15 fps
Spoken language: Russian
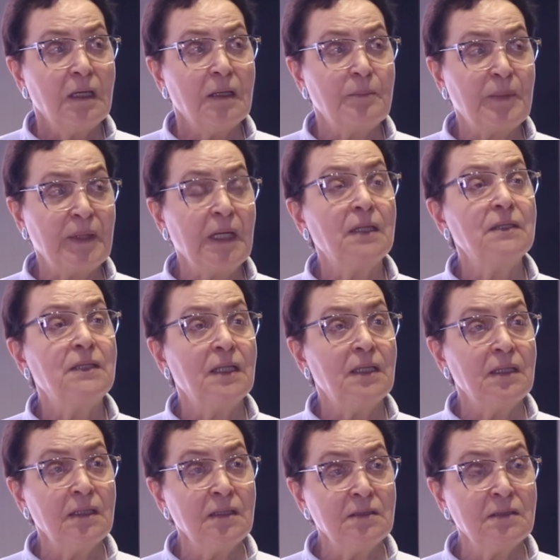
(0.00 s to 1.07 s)
э,
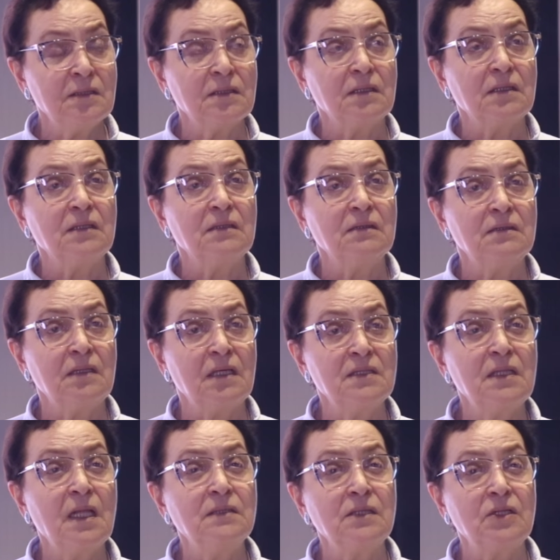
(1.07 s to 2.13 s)
преодолеть э,
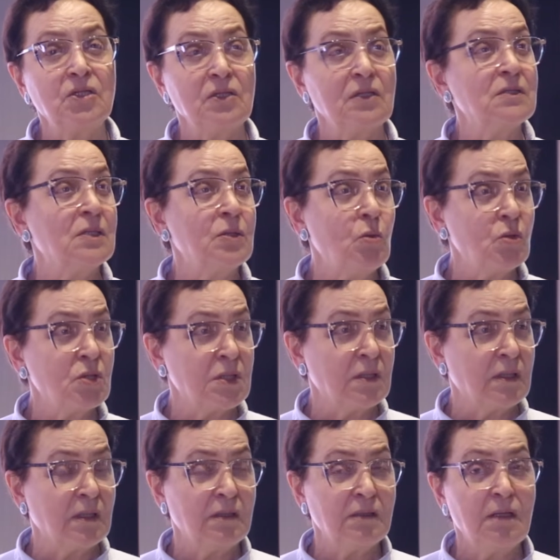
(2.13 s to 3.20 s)
достаточно
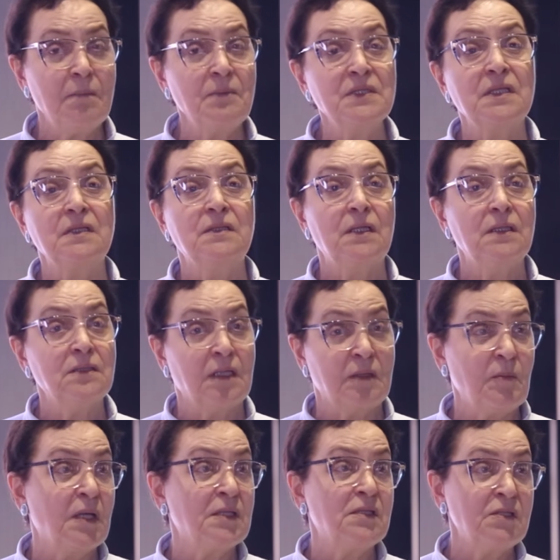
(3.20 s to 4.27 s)
сложные, я бы сказала,
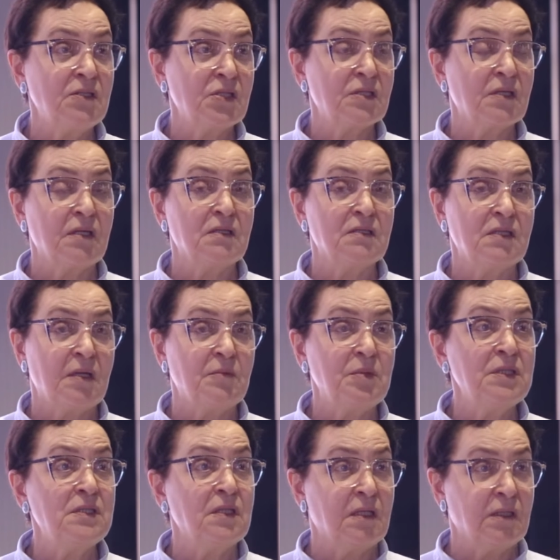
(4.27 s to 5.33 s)
драматические
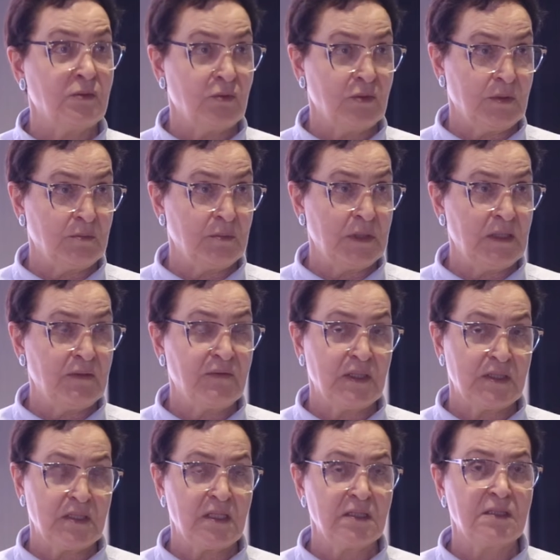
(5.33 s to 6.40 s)
события, которые были в
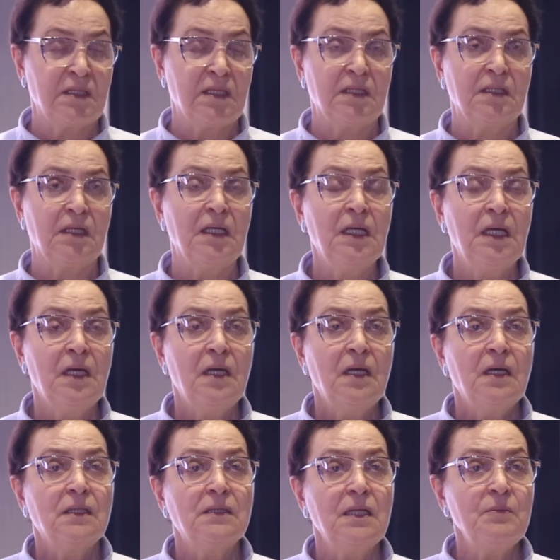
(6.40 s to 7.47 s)
Казахстане.
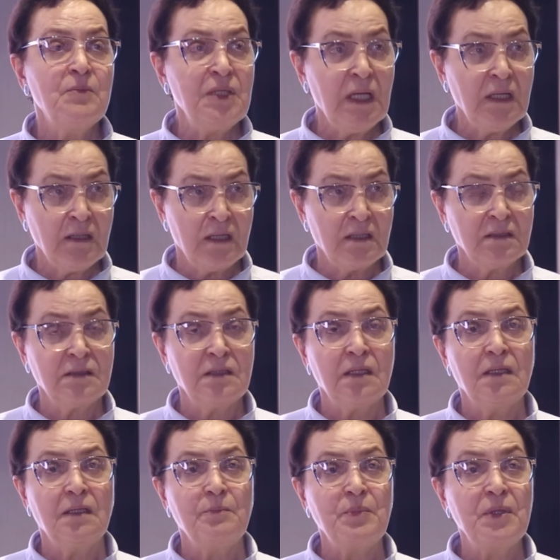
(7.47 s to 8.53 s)
Для меня, как
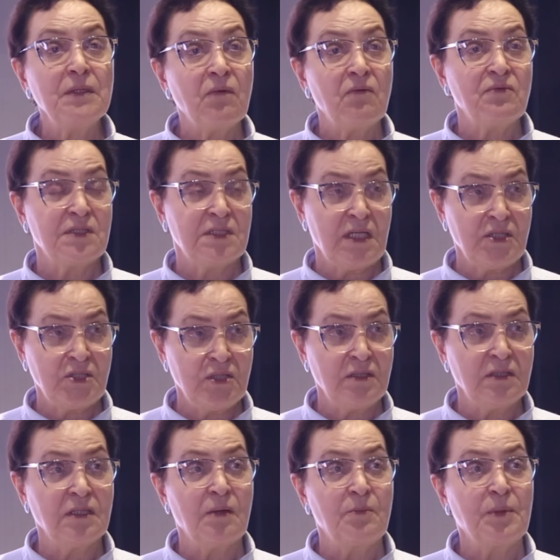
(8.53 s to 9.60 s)
для первого
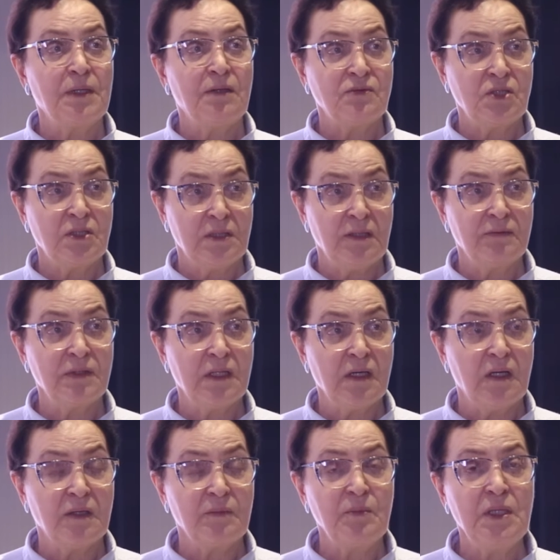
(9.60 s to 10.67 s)
защитника прав
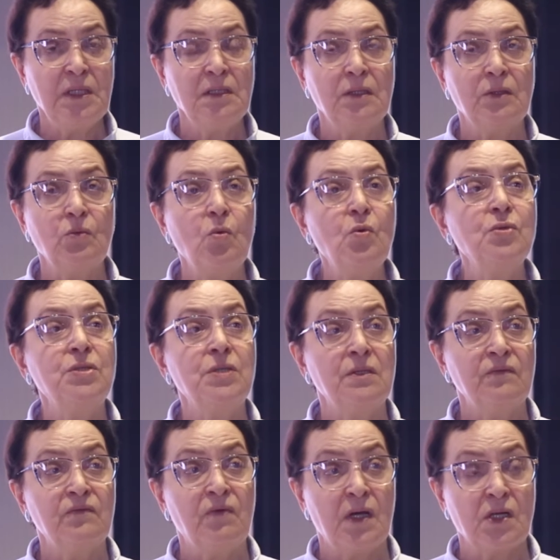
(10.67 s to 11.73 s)
человека Армении,
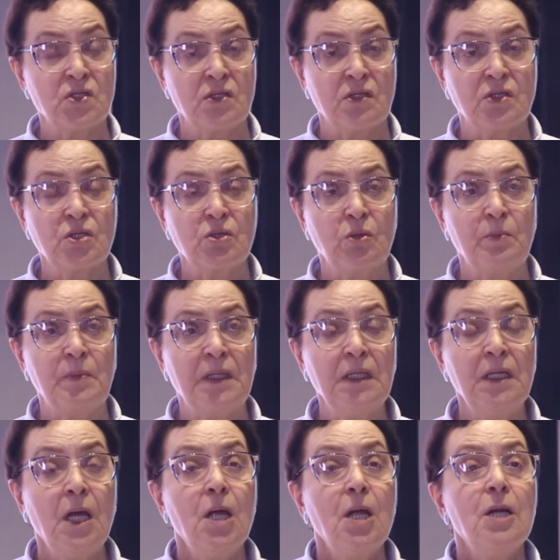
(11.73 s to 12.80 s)
очень важно,
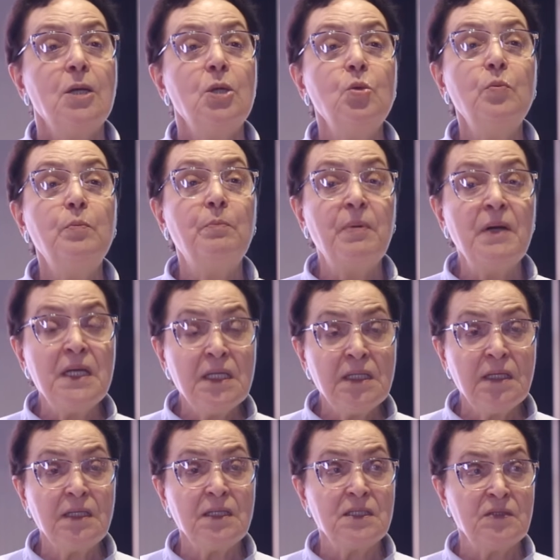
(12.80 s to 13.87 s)
чтобы
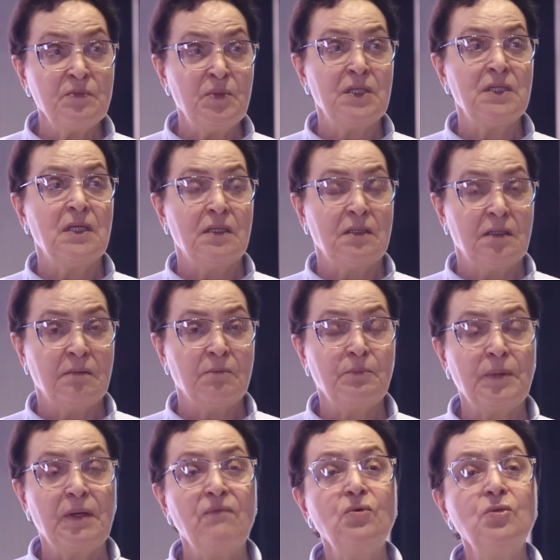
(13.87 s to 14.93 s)
любые изменения,
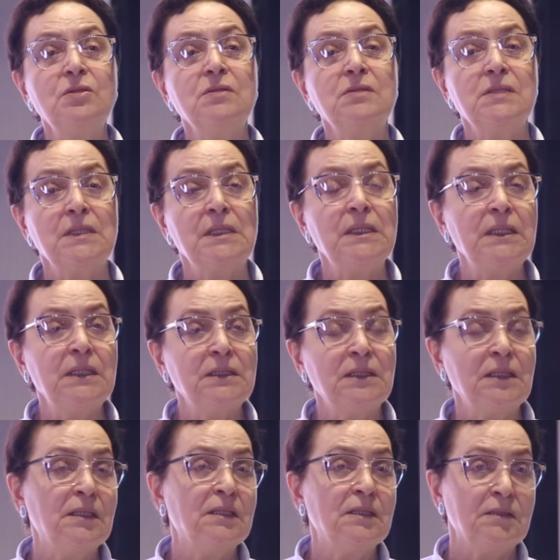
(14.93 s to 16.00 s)
проводятся ли
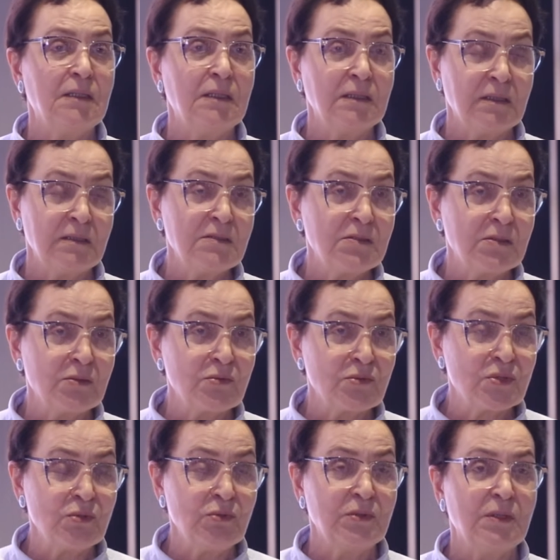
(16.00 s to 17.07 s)
это на
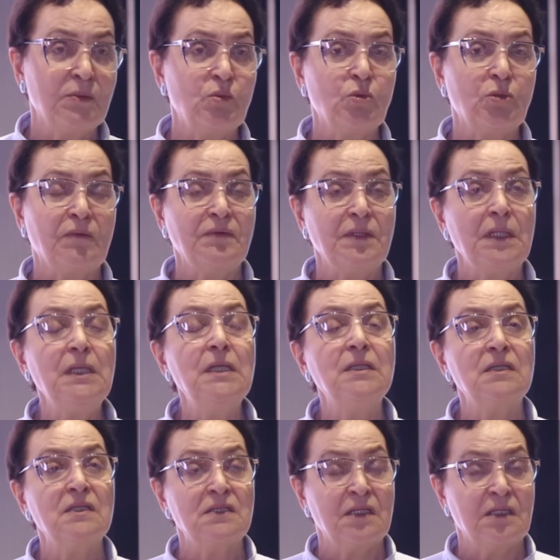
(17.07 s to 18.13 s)
конституционном уровне или
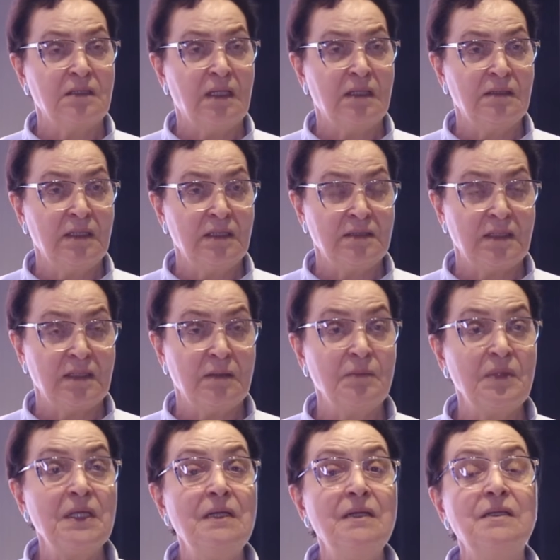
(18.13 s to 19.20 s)
на законодательном,
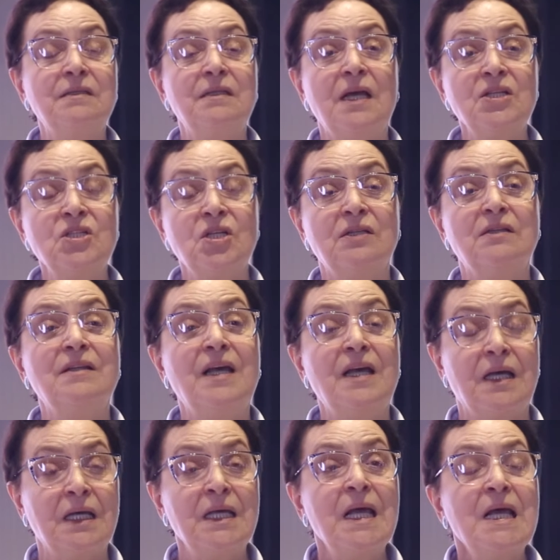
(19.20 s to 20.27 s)
или даже
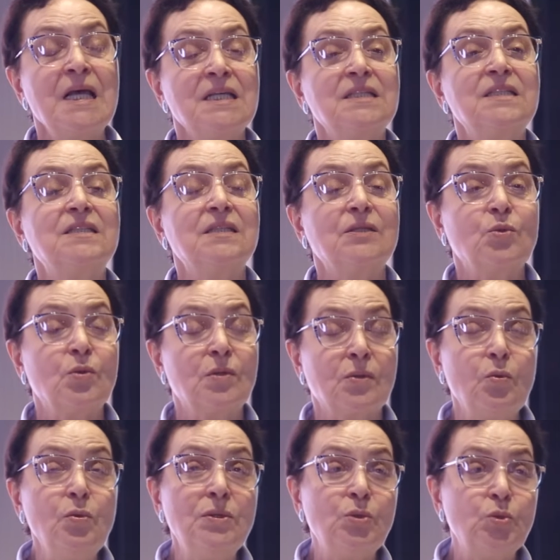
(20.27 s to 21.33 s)
на
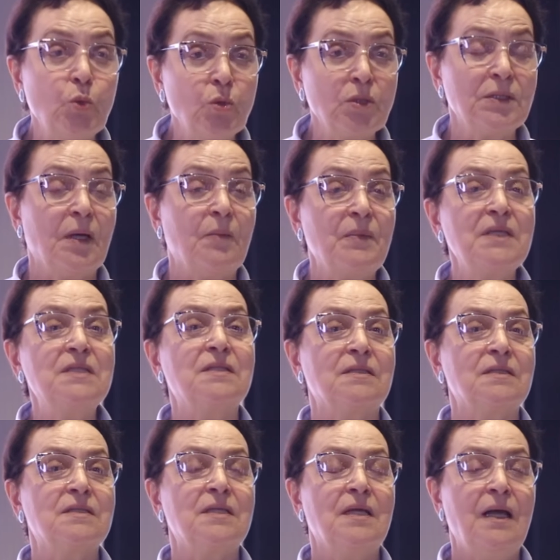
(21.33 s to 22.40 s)
культурном и
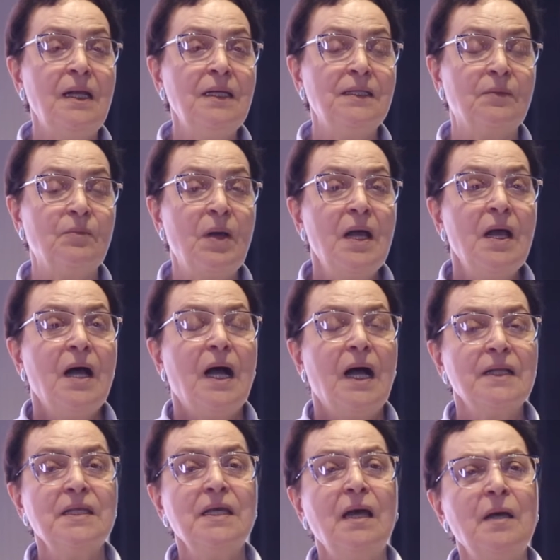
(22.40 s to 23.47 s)
социальном,
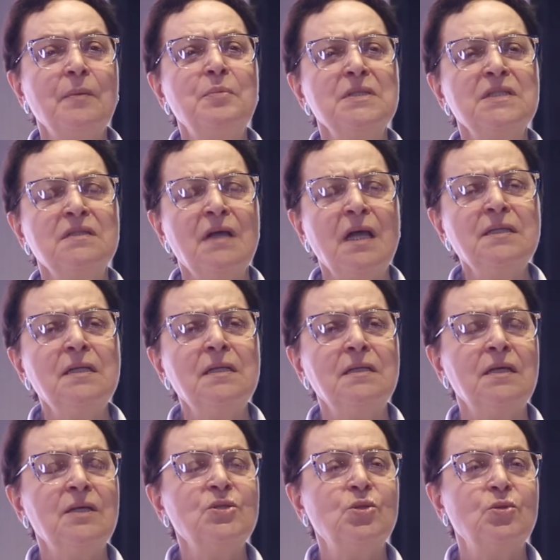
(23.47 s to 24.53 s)
они
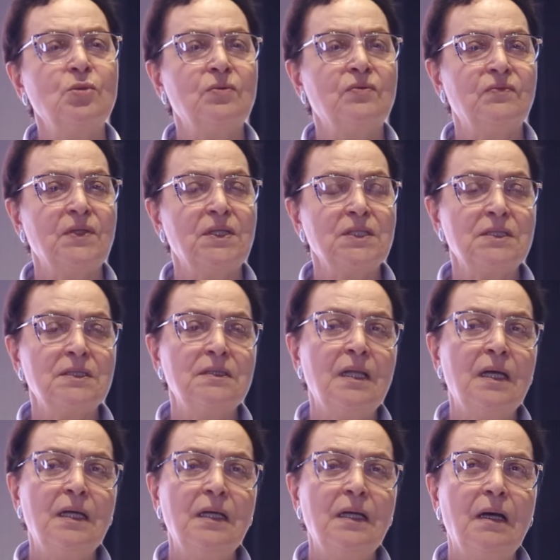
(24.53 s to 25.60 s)
обязательно основывались
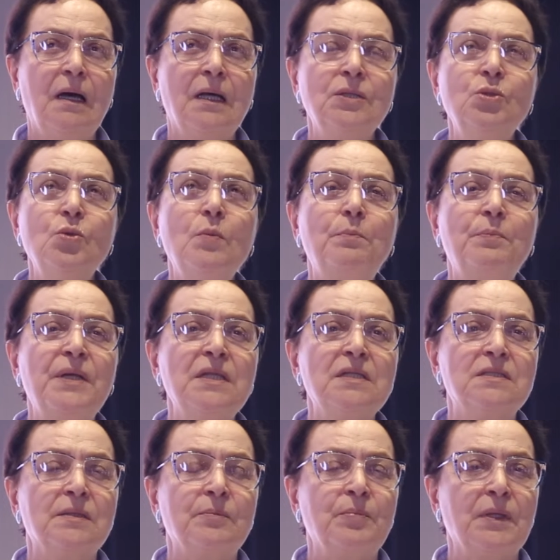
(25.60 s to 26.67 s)
на одном
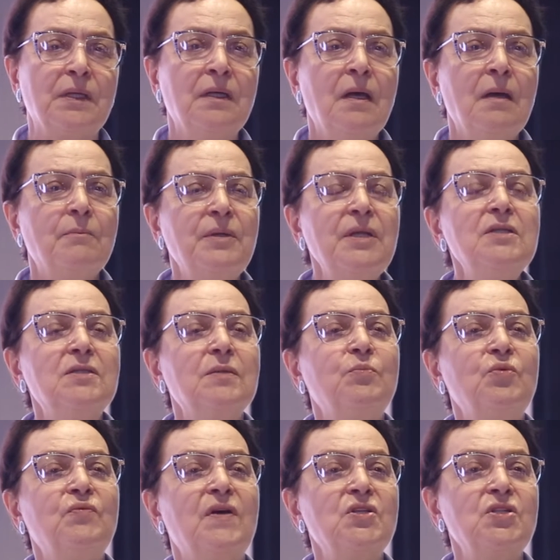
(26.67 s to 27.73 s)
принципе –
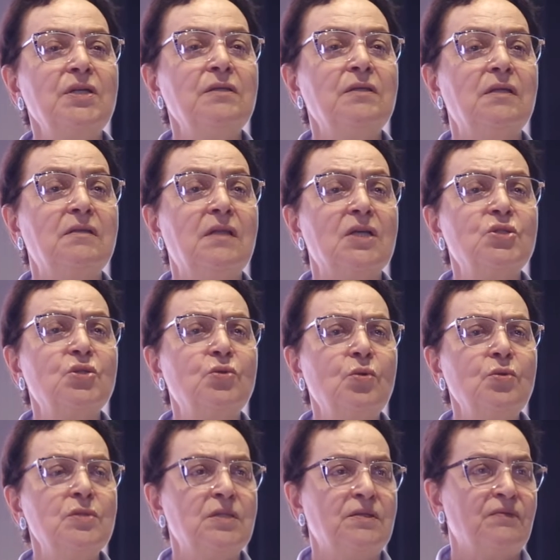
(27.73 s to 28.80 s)
принцип уважения
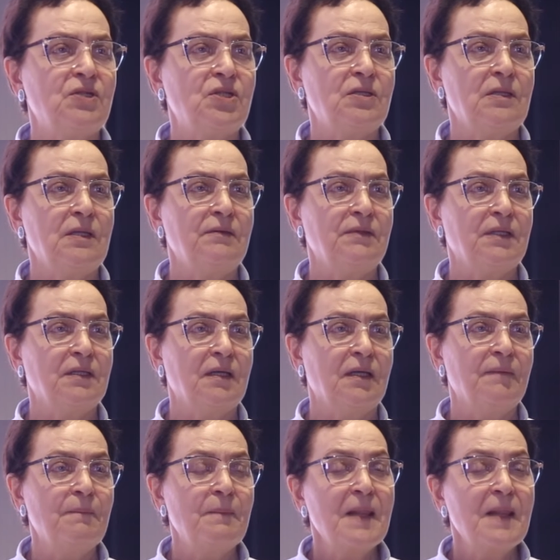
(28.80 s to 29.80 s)
достоинства человека.